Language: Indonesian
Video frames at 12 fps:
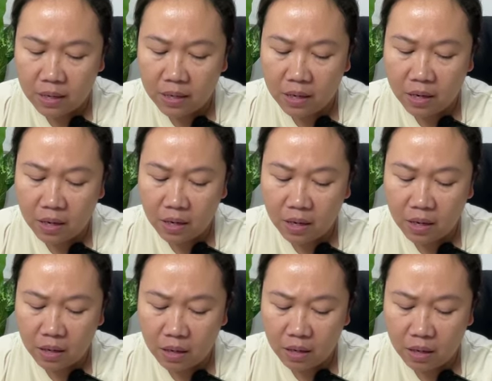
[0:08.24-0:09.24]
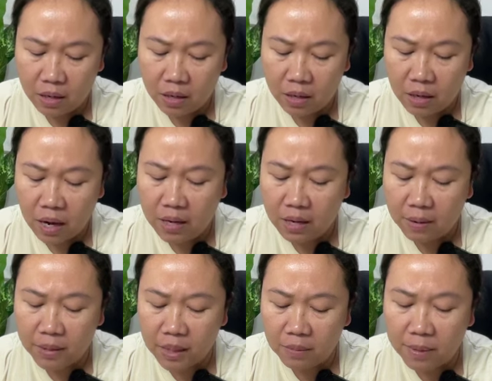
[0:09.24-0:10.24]
iya Mbak Yuni. Ada
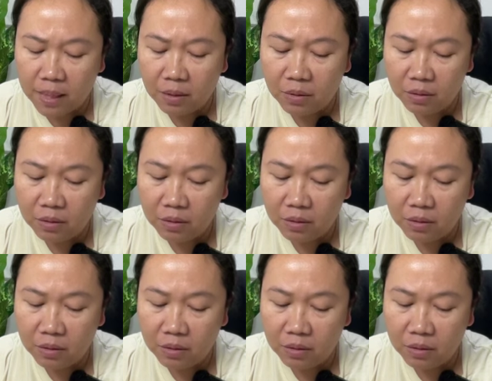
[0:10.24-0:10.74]
yang bisa dibantu?